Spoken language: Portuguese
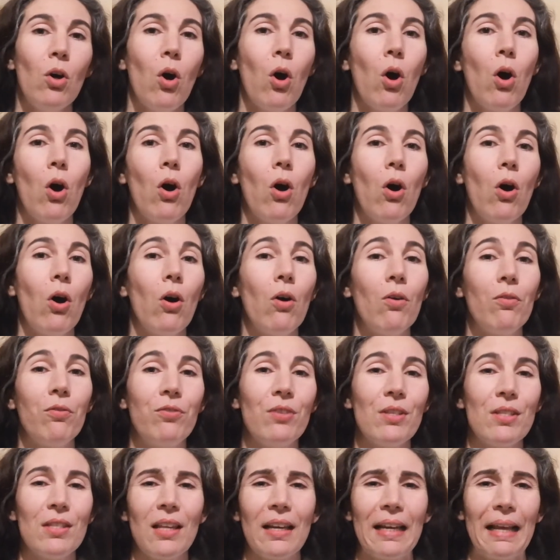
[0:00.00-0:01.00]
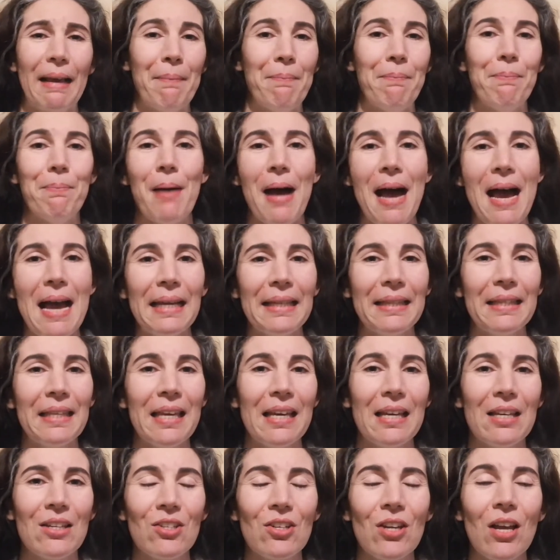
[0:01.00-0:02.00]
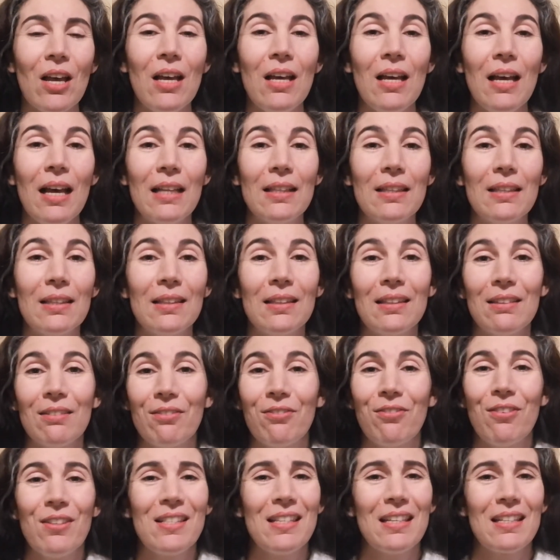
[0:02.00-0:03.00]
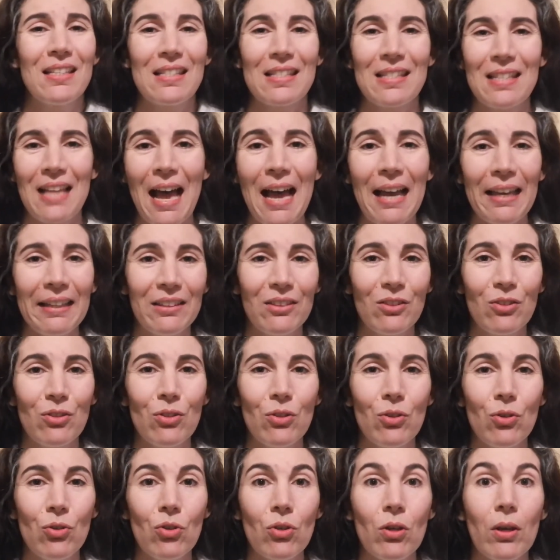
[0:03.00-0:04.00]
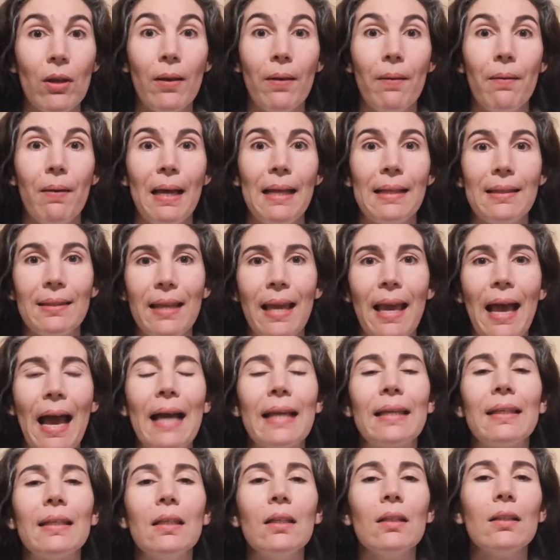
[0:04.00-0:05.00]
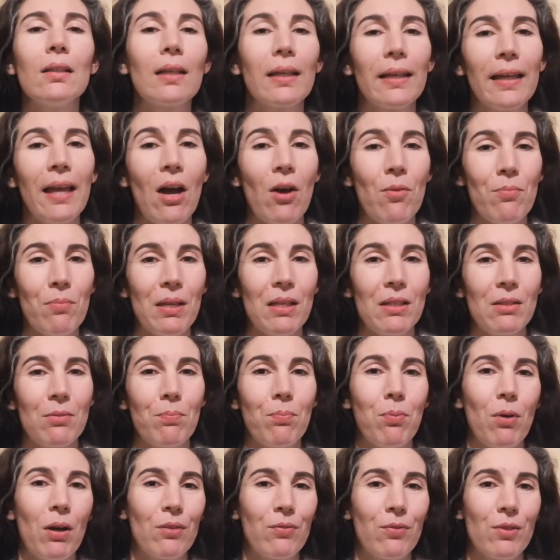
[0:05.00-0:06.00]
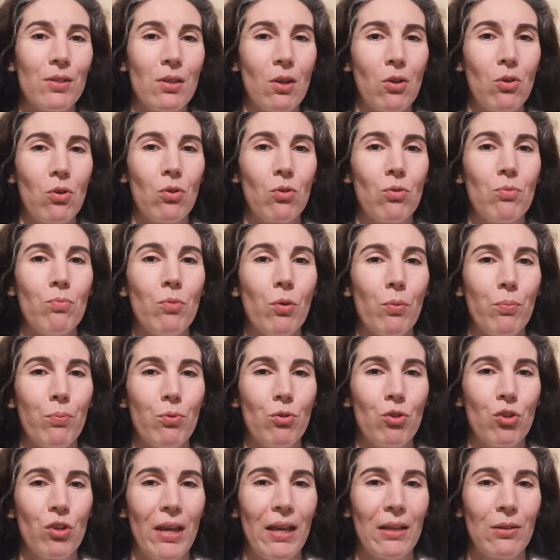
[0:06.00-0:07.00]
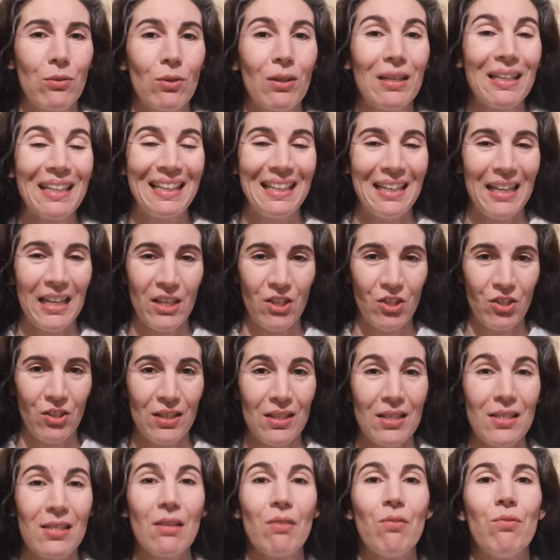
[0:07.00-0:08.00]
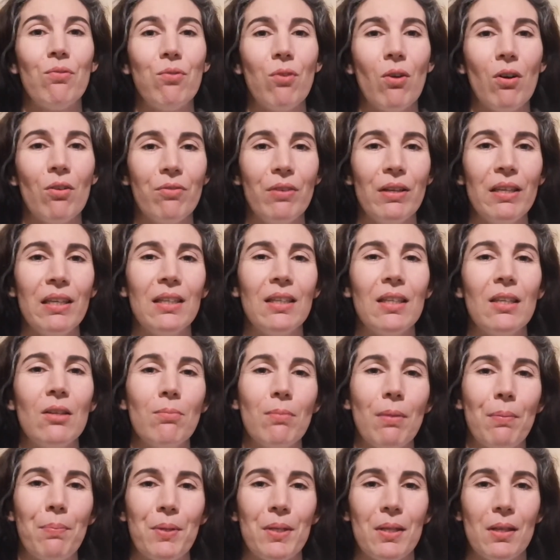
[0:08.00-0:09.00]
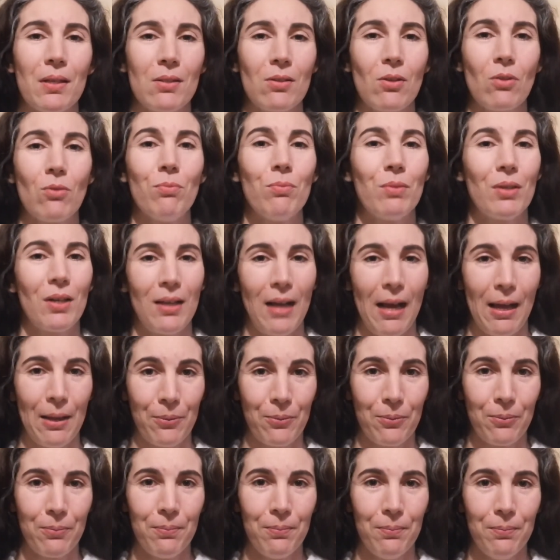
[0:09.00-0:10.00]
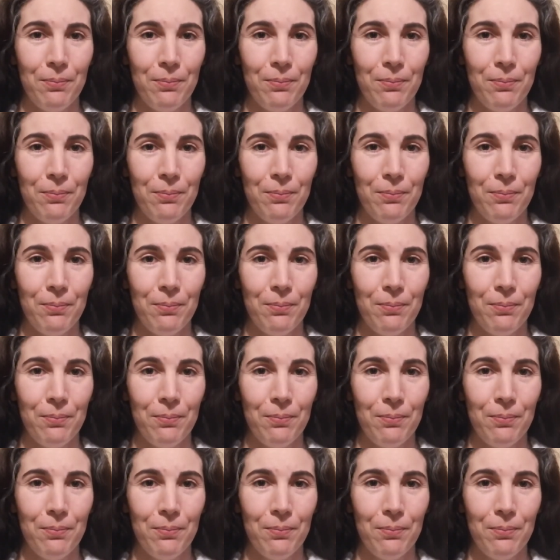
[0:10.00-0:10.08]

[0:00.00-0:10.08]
ao fazer campanhas, a fazer sites, até aquilo que realmente pode fazer com que o meu projeto cresça, se envolva e crie uma presença no mercado.